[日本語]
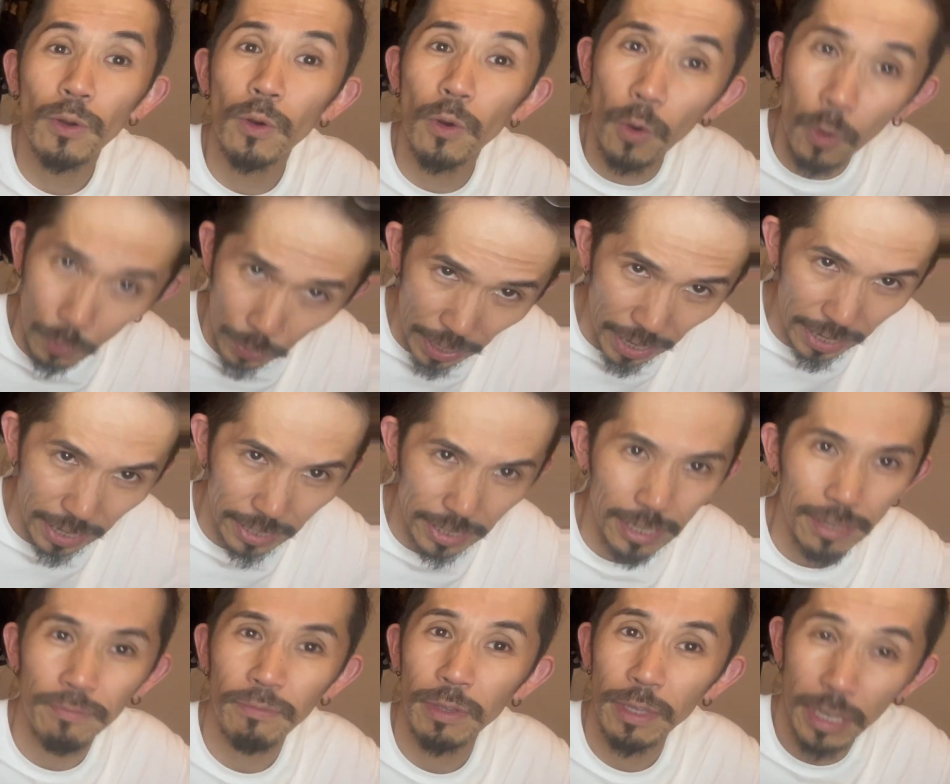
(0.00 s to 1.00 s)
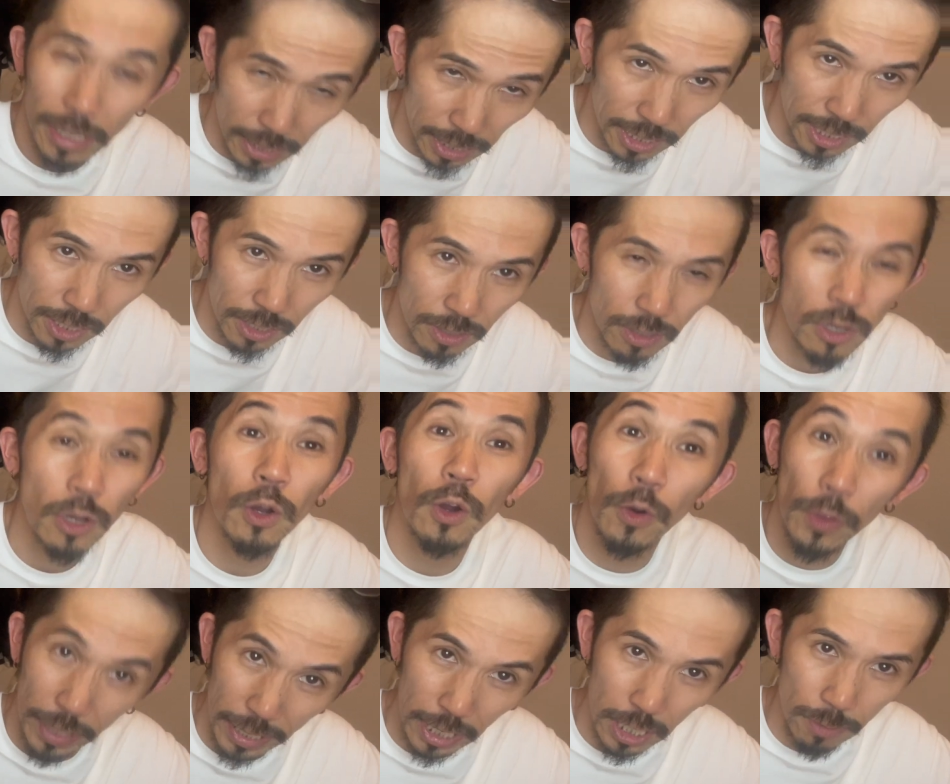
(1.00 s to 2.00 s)
穏やかに優しくお
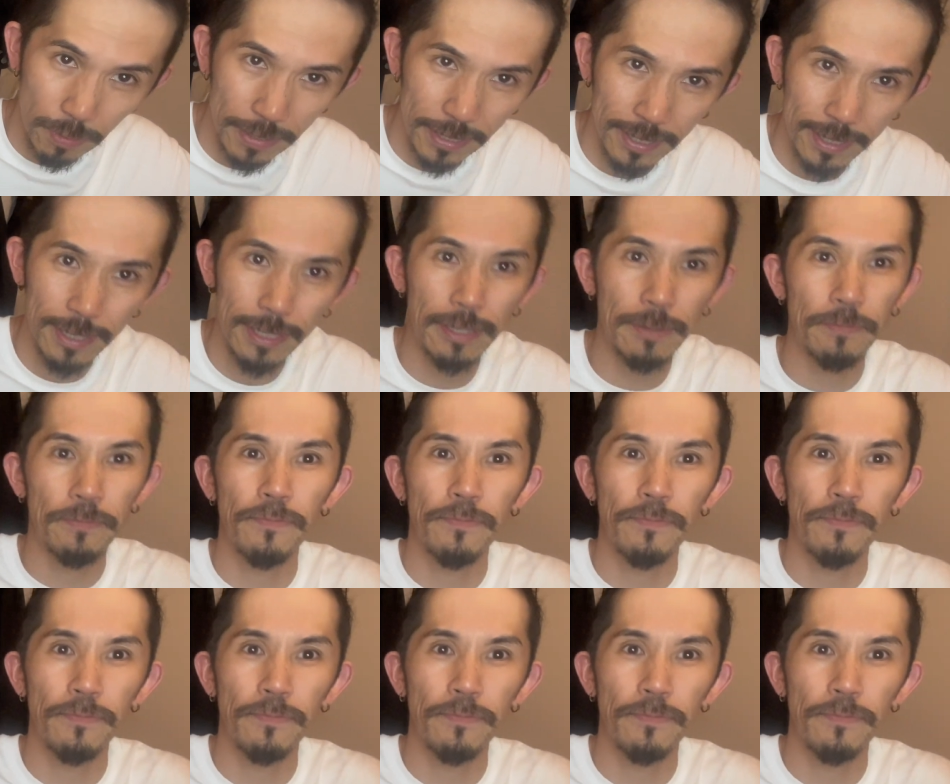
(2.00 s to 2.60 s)
願いします